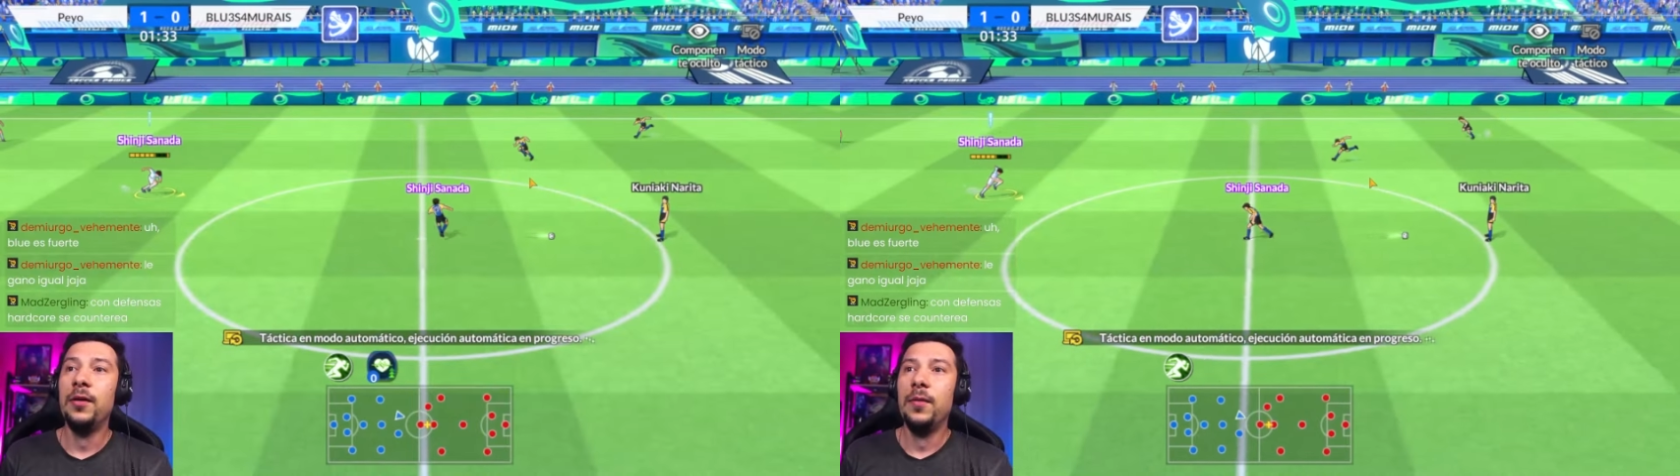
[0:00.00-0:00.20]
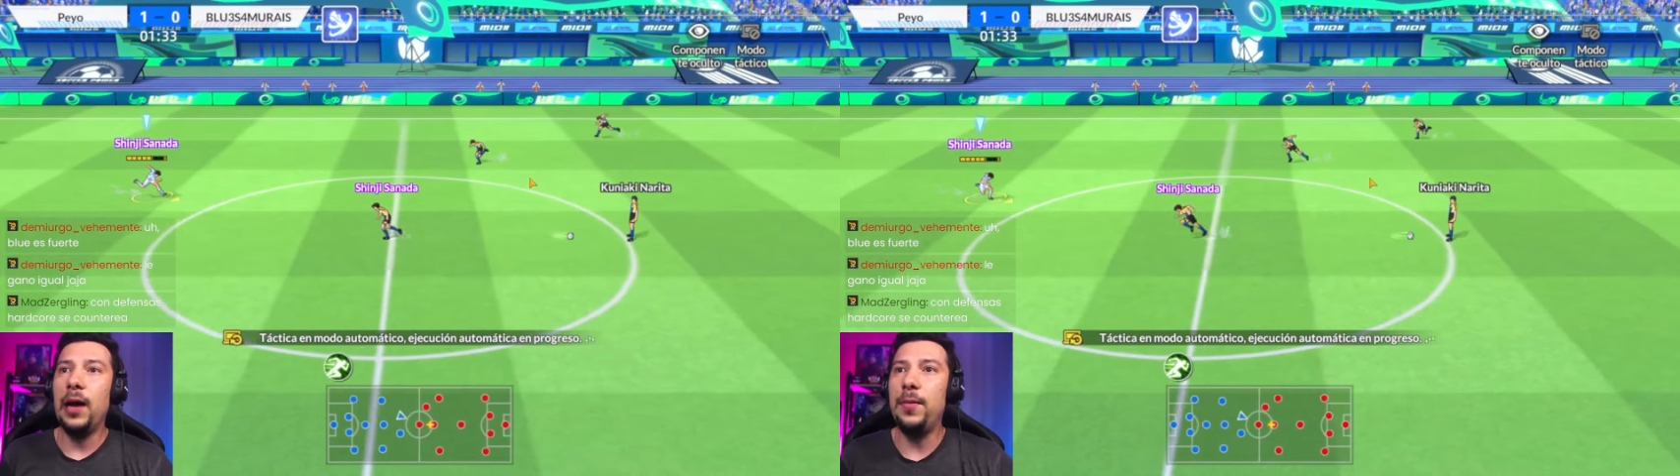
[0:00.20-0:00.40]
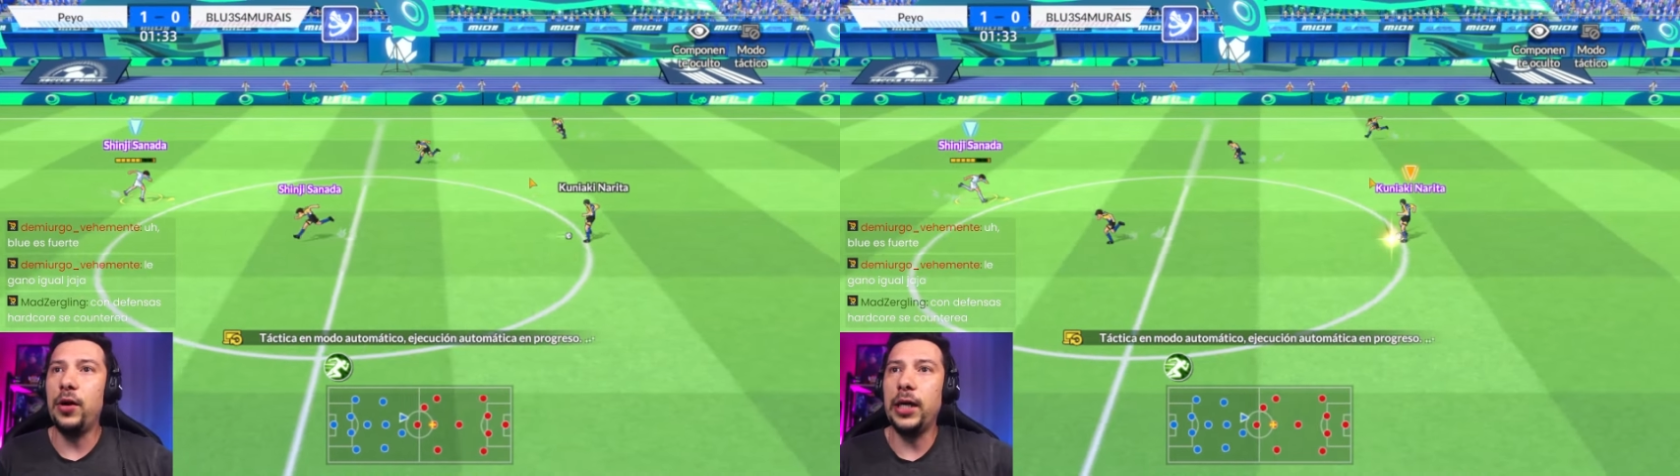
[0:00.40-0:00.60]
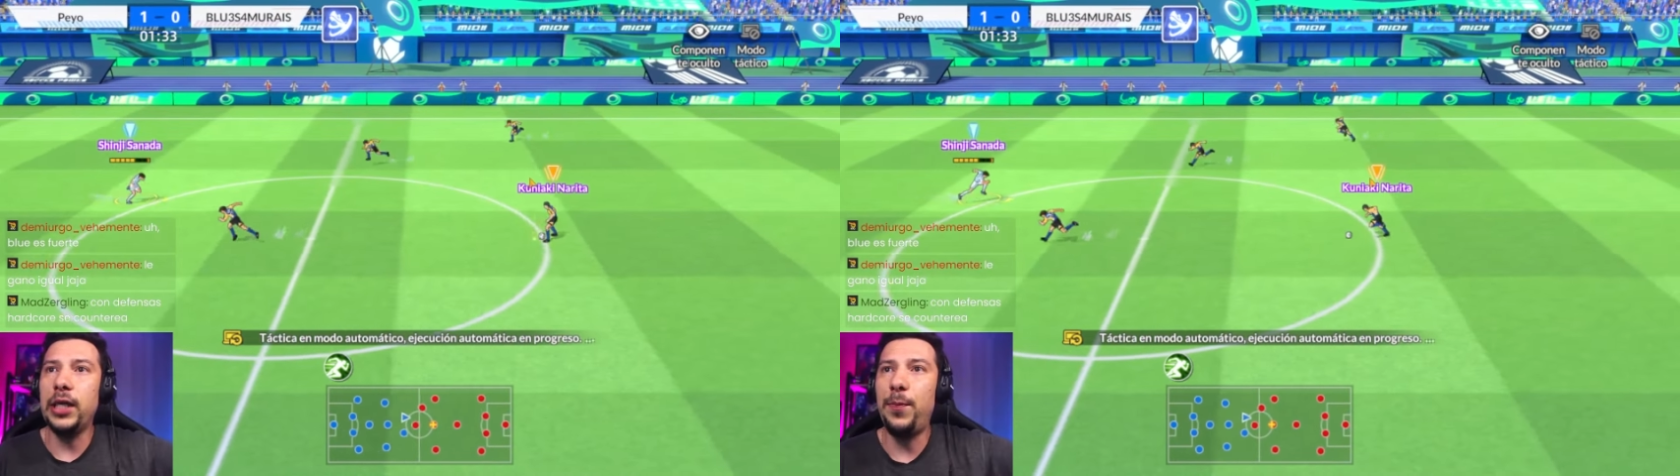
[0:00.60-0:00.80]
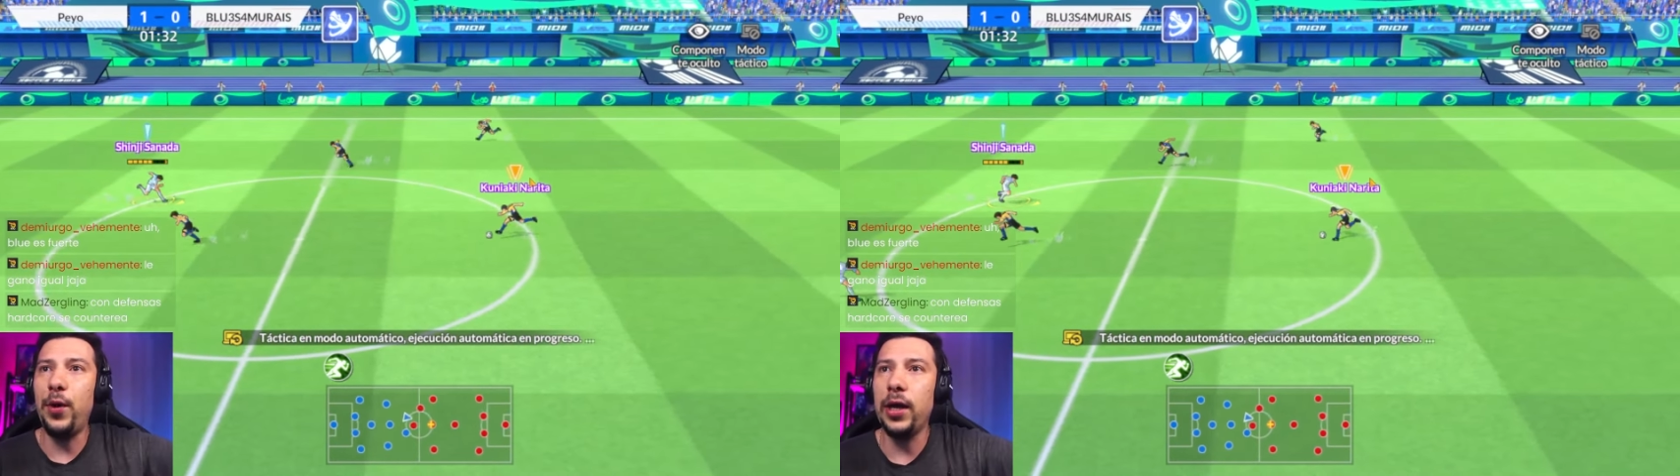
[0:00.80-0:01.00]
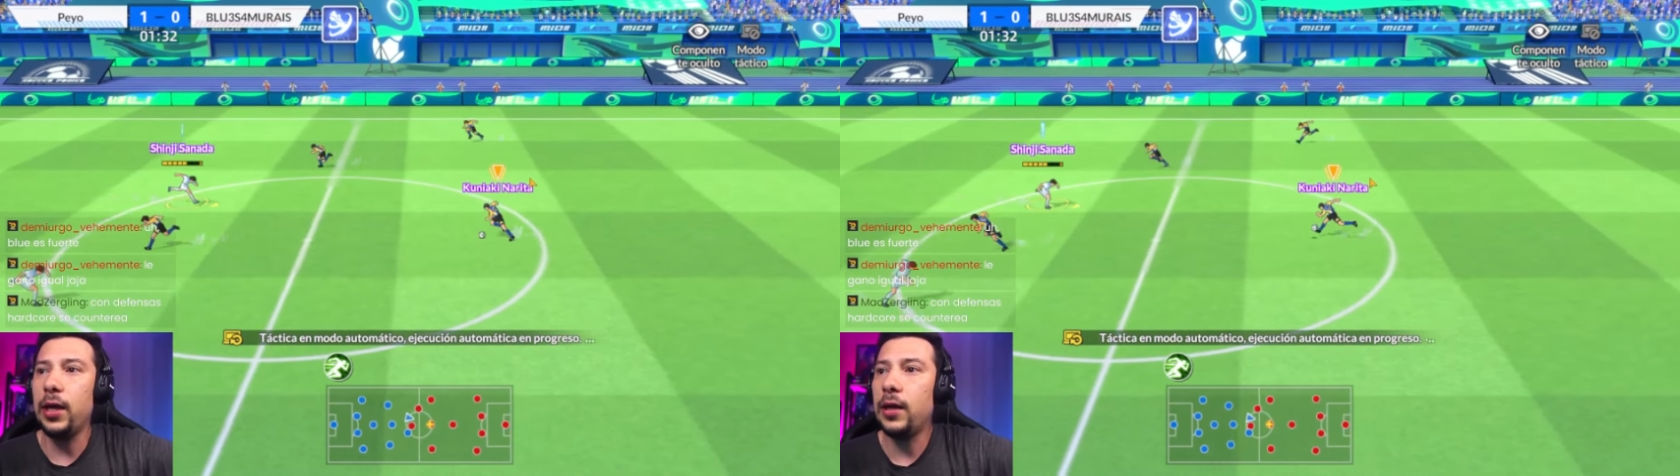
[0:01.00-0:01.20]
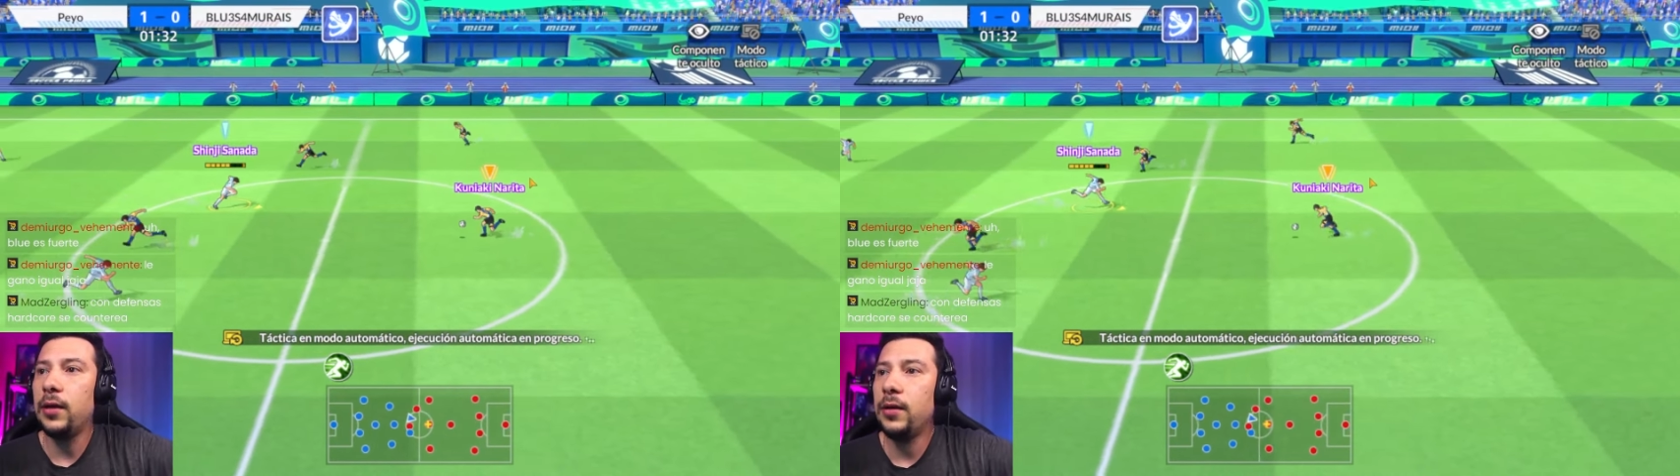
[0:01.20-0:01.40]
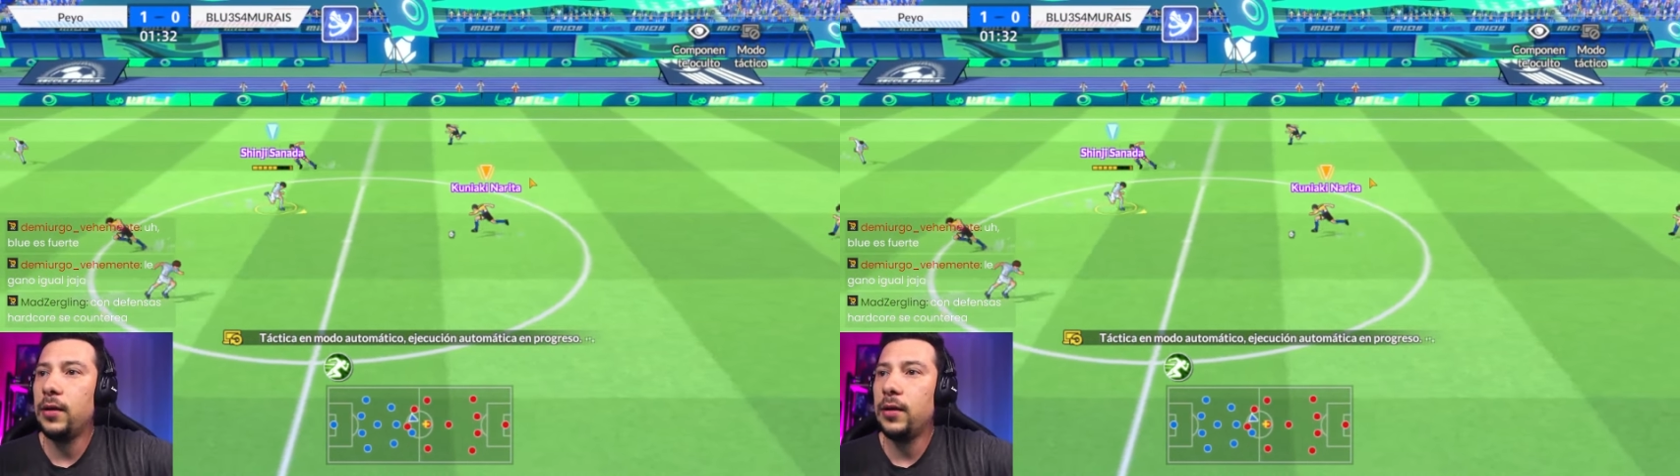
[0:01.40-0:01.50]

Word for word: ¡Vamos que se puede!